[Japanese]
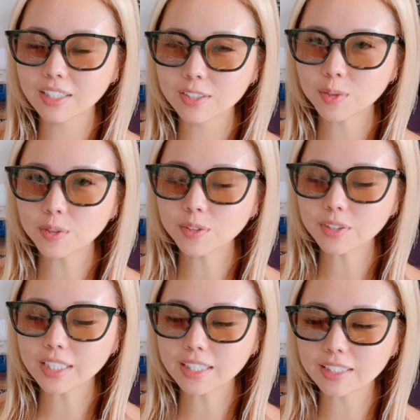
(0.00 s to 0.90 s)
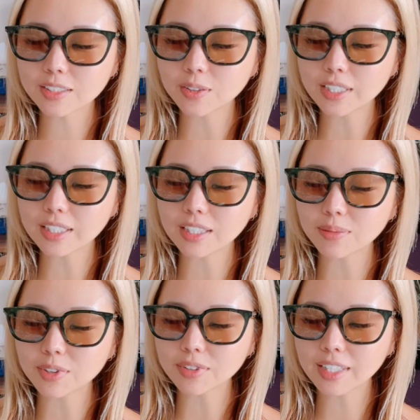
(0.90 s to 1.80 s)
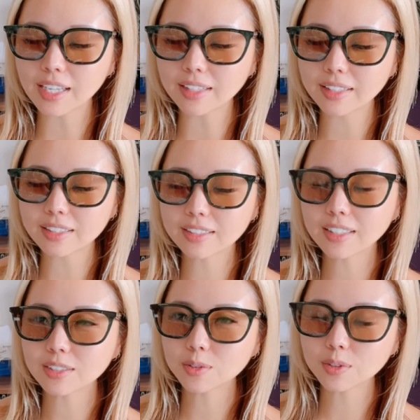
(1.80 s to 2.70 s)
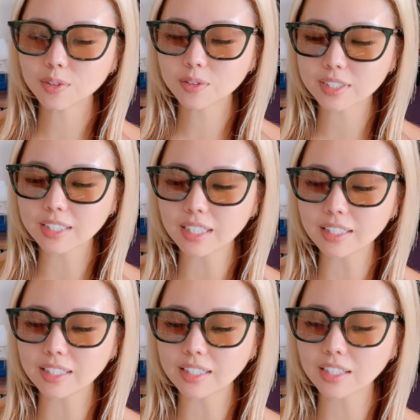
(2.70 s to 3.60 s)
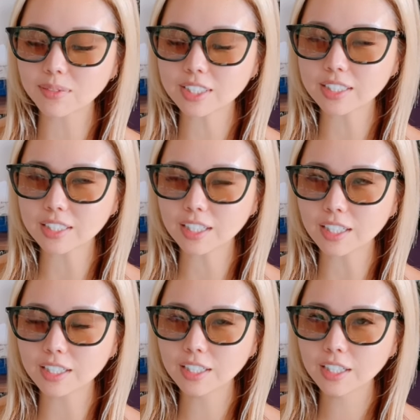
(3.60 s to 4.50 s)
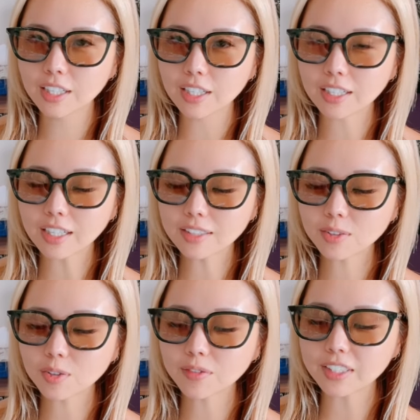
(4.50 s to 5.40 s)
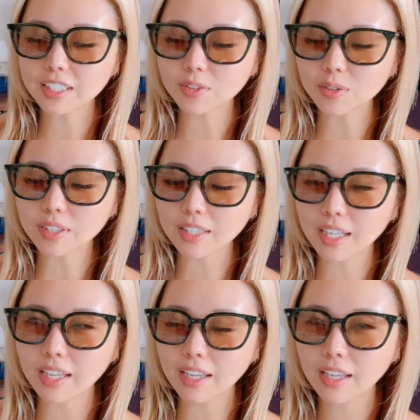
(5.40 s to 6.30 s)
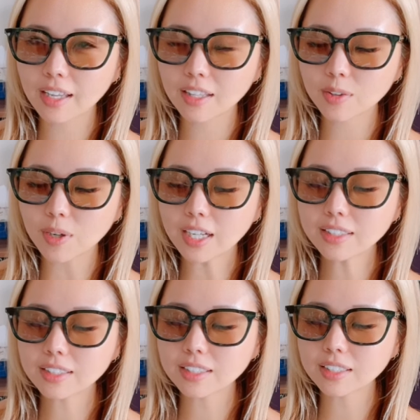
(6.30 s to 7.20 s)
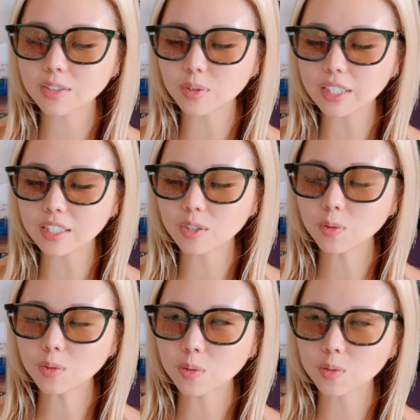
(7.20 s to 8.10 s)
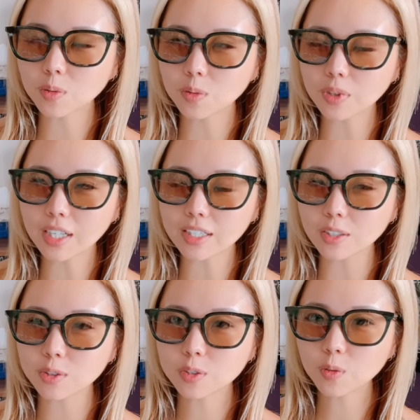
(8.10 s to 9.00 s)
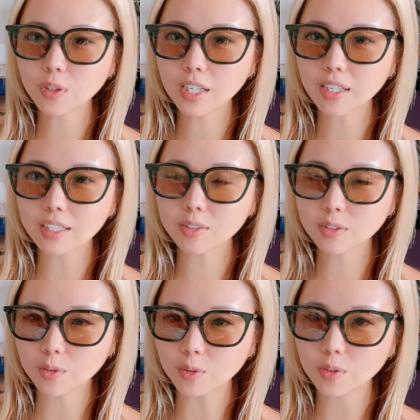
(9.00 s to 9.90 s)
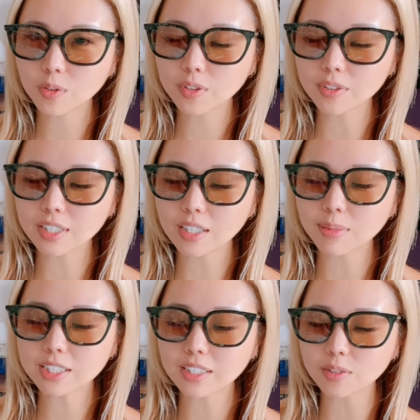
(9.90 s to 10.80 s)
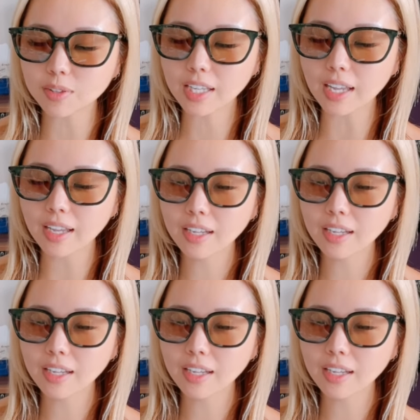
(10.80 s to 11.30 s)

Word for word: ソウルオリエンスのインタビューで手塚調教師が言っていましたが、関東馬にとって阪神より京都の方が輸送が楽と言っていましたので、